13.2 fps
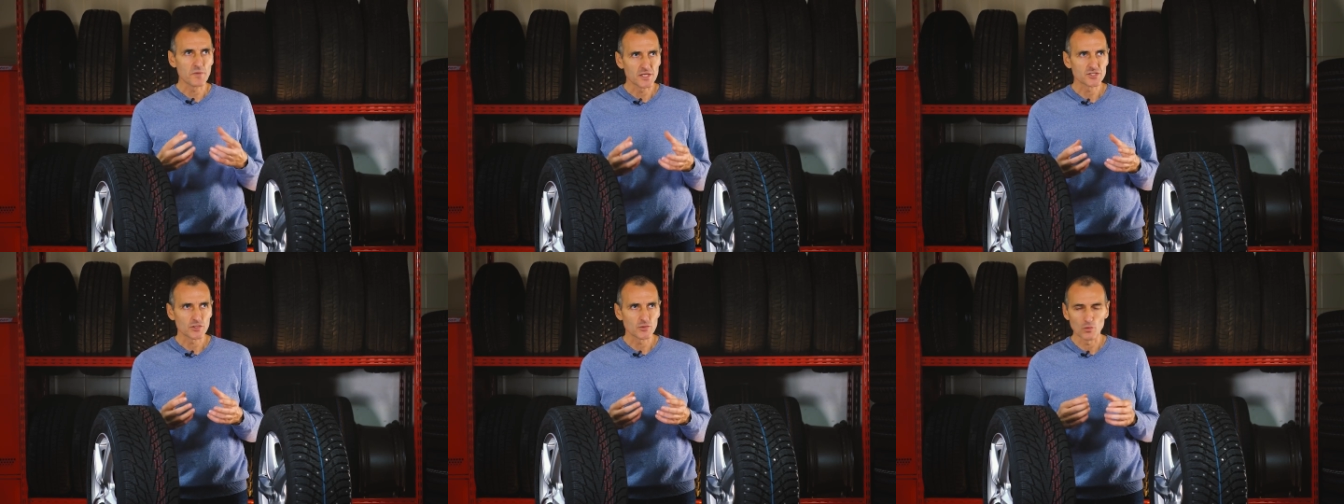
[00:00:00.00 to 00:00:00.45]

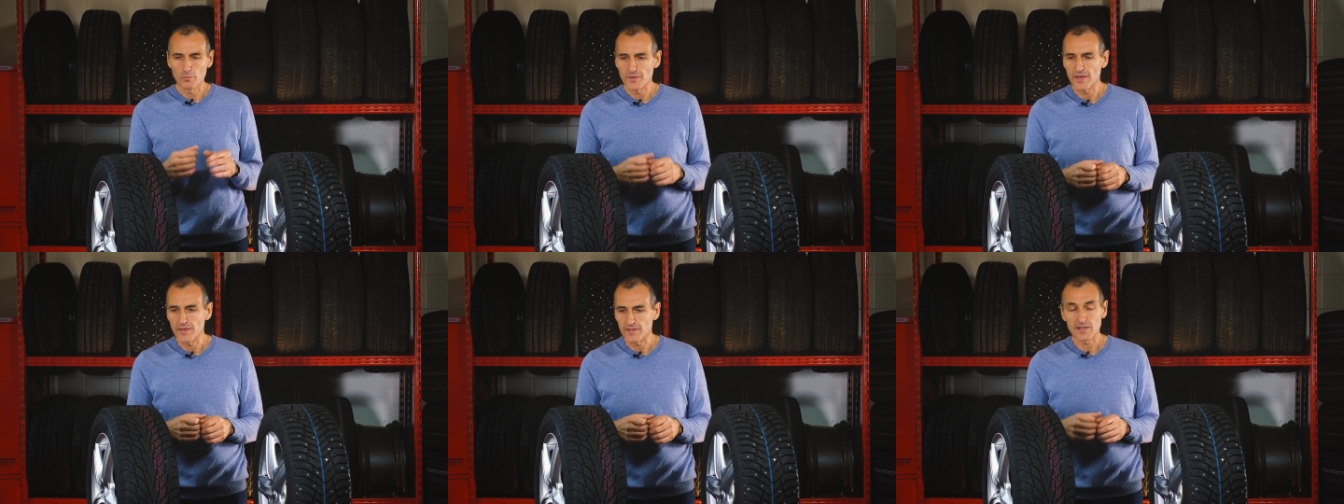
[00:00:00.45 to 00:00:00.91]
меньше
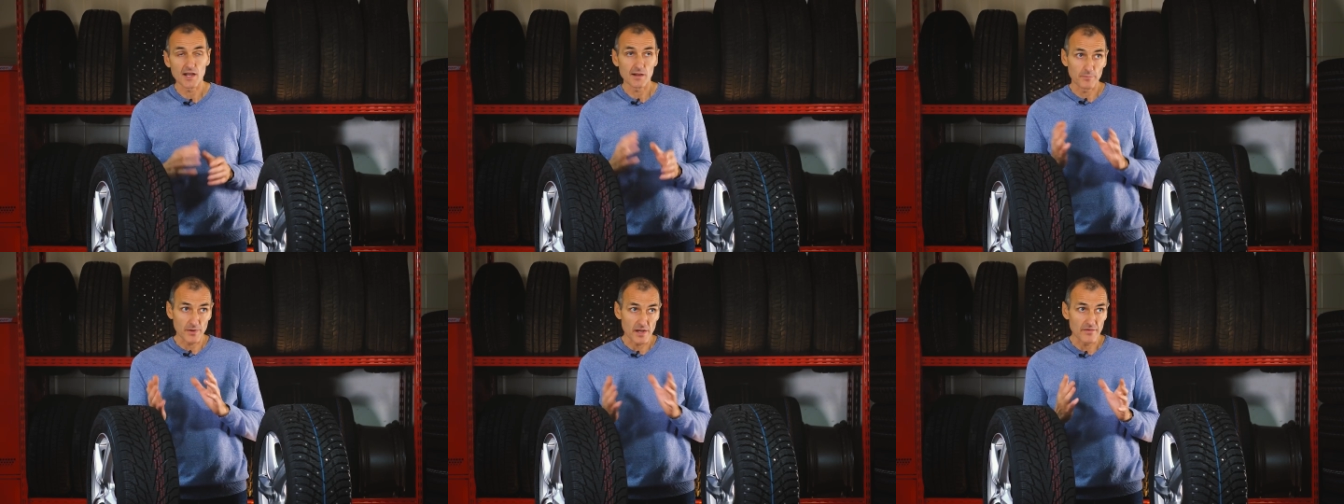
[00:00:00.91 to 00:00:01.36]
дубеет,
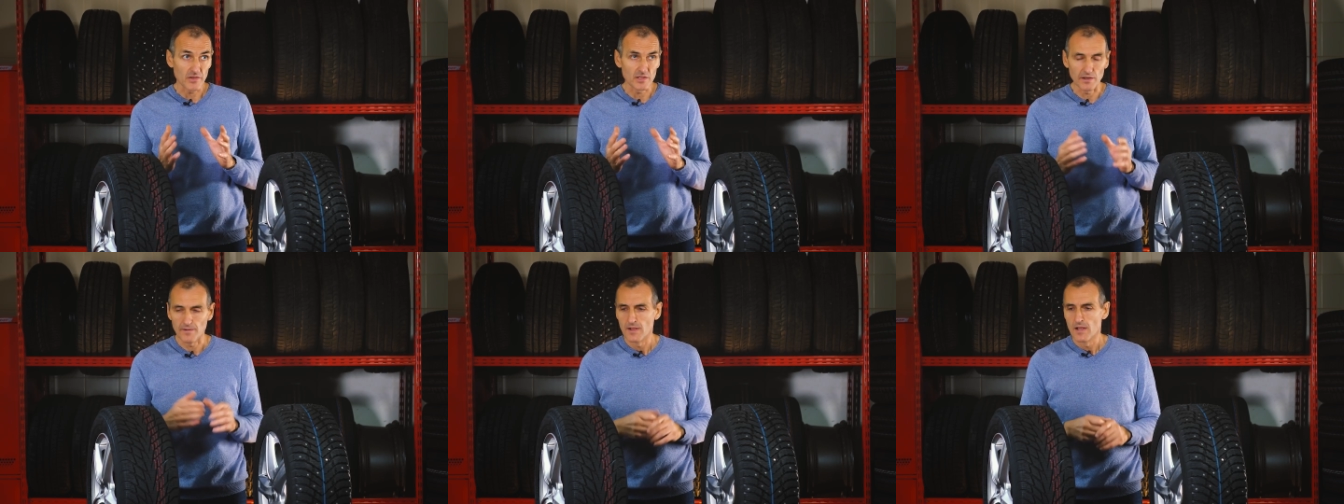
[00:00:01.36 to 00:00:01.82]
как
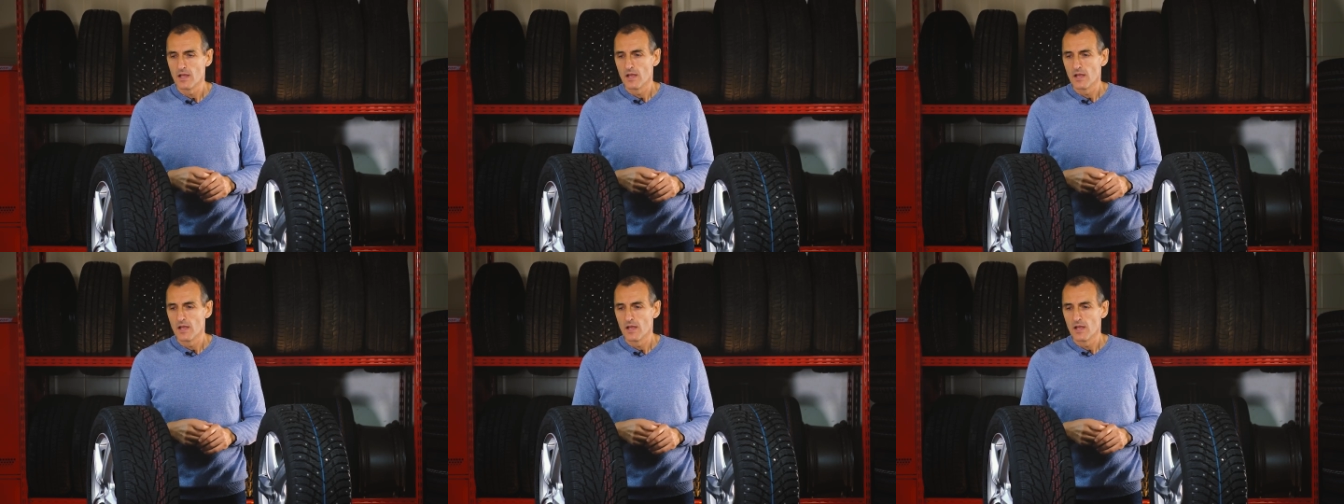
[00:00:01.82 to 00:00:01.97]
правило